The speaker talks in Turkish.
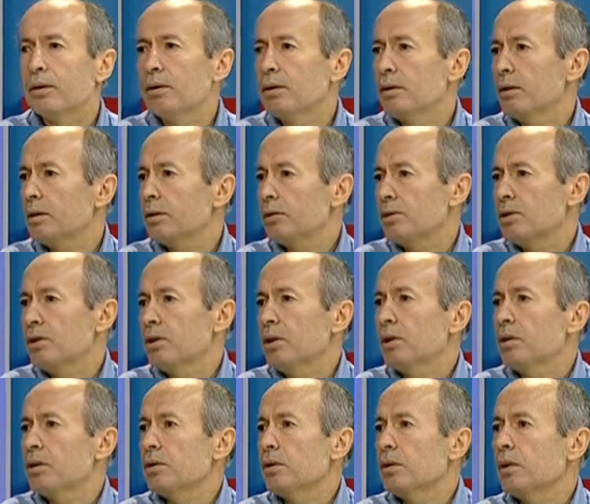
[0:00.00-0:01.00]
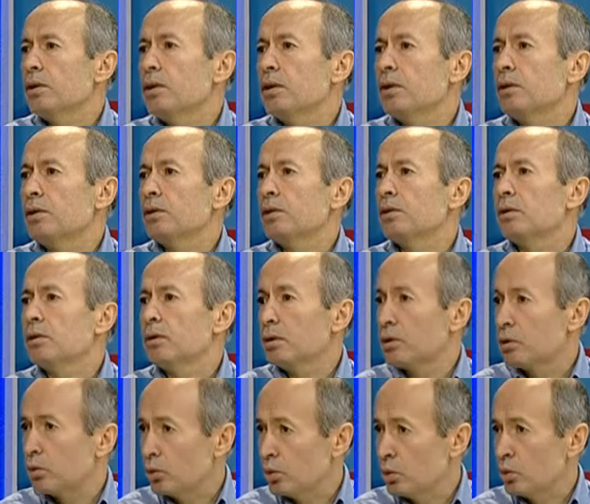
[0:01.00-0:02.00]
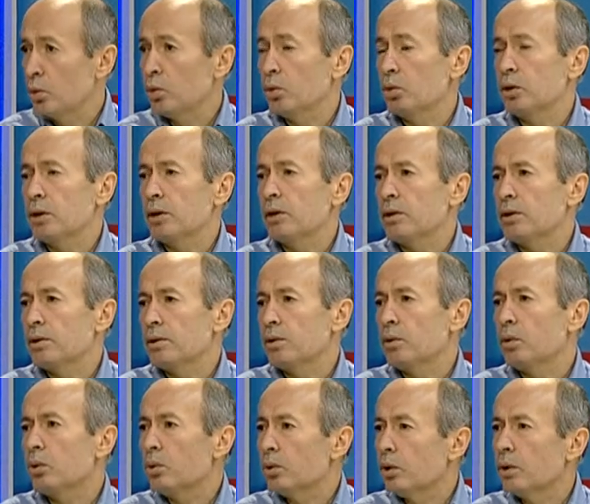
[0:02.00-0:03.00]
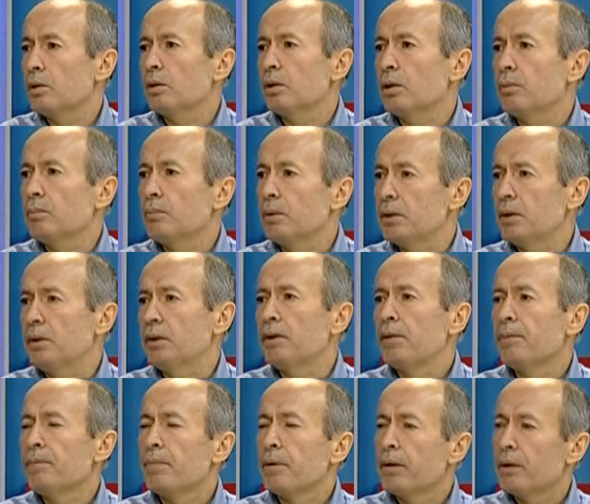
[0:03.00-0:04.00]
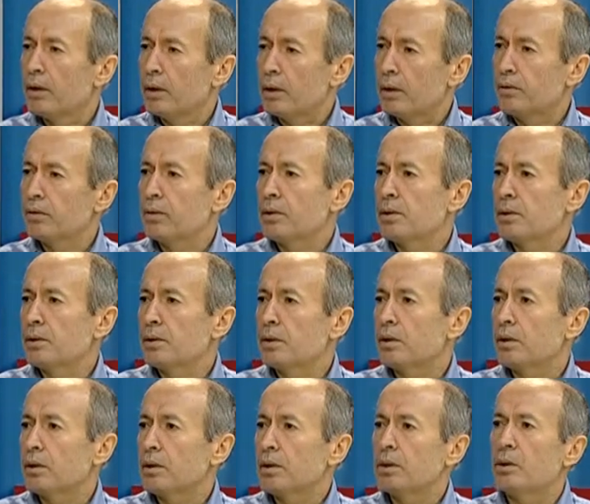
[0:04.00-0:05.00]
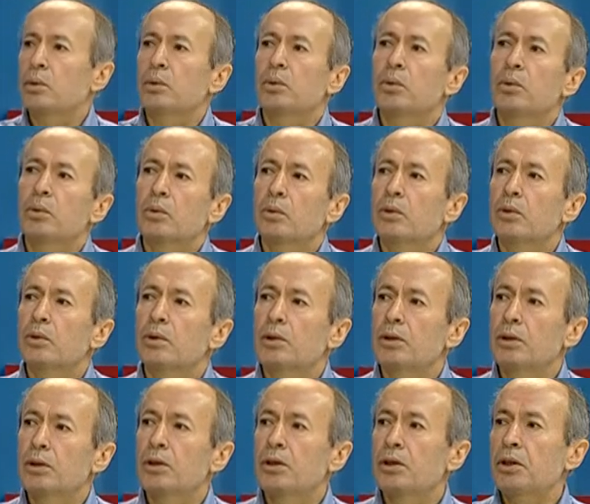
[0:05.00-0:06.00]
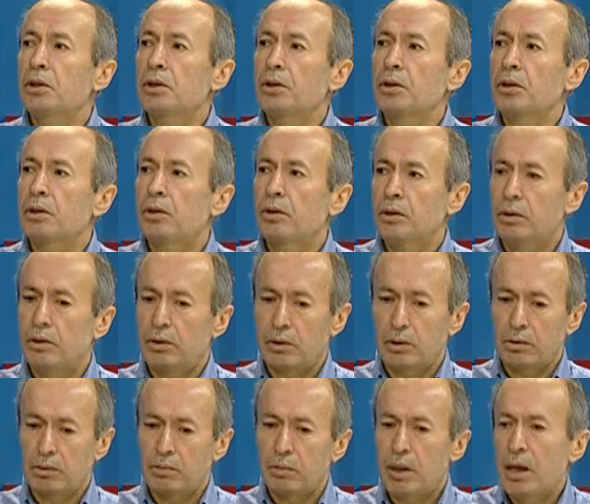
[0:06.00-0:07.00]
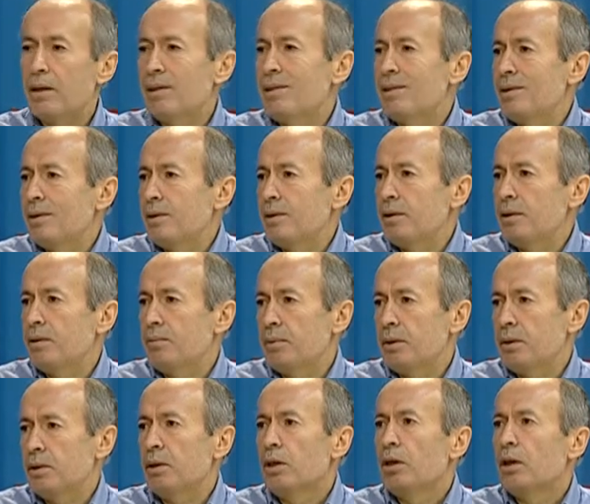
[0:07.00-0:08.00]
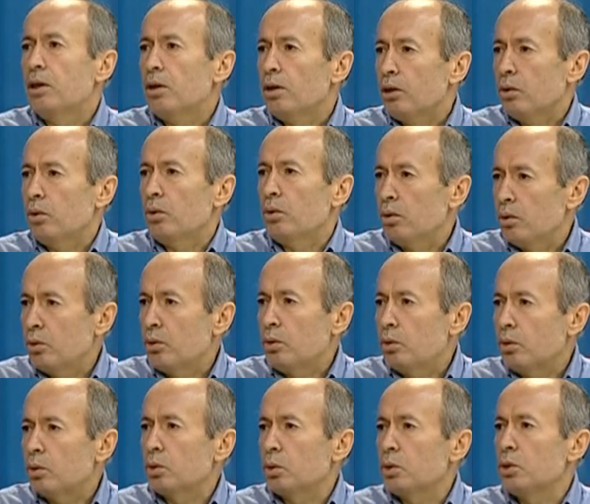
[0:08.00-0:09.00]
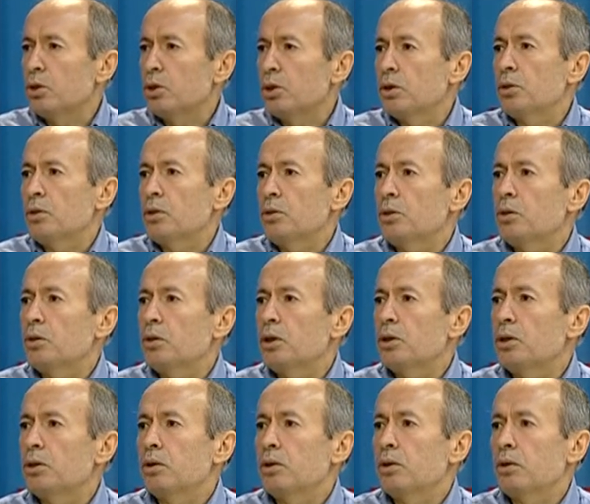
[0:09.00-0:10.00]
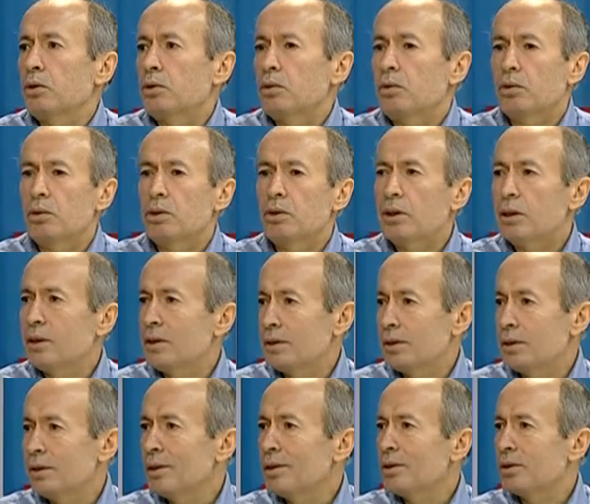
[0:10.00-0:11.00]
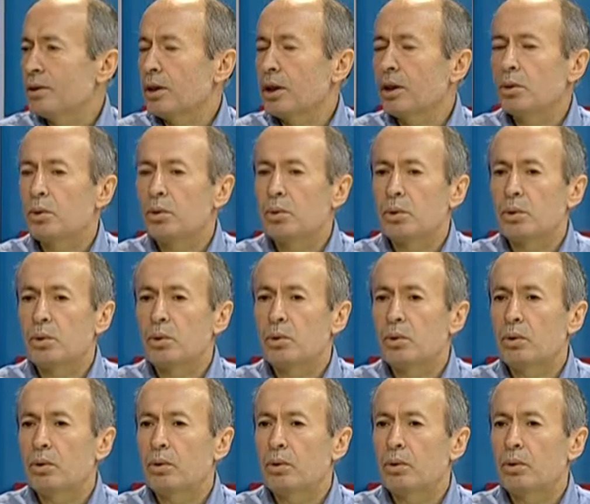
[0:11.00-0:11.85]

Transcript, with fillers: Hani yaklaşık en azından 2 yıldır yoğun olarak aslında 10 yıldan beri Avrasya'da radyasyon onkolojisi e, merkezli bir o onkolojik süreç e, içerisindeyiz radyolojik e,